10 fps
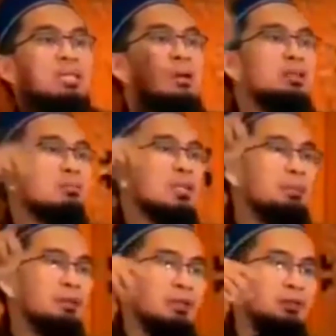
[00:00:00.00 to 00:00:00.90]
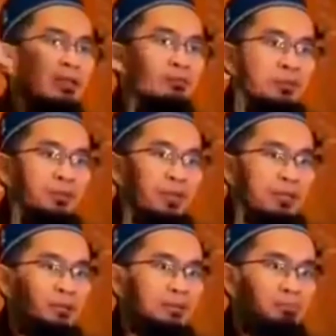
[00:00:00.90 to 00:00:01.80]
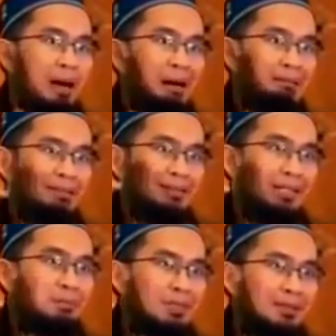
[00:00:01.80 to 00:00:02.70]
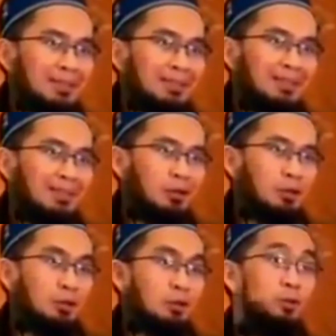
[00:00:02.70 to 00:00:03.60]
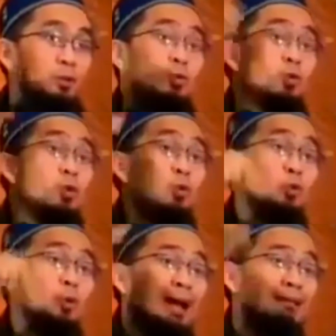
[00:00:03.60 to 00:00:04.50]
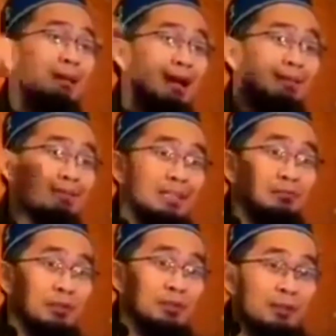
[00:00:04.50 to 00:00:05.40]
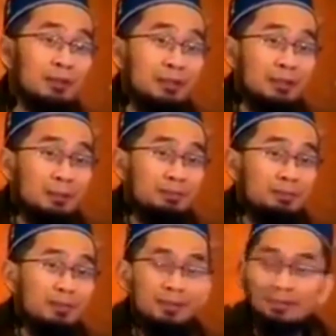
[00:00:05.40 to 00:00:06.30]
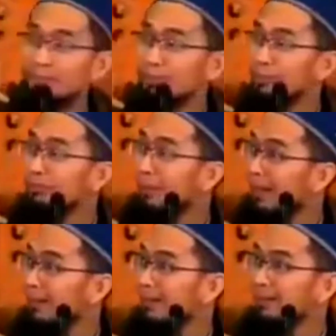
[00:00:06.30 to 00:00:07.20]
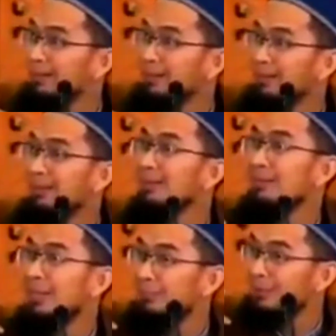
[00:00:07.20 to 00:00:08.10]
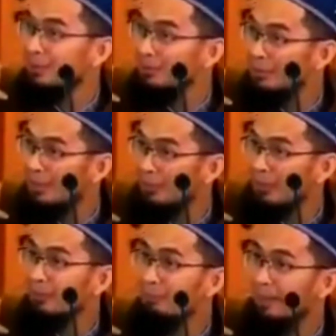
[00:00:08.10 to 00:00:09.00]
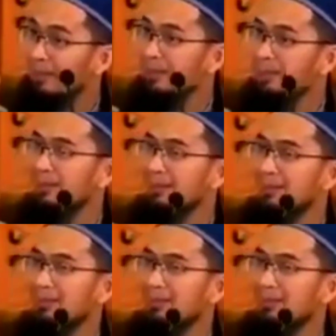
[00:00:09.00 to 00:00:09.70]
Begitu anda mendapatkan telepon dari ma'had, dari pesantren. Guru anak anda telepon kepada anda. Bu, Pak. Selamat ya Bu ya, Pak ya.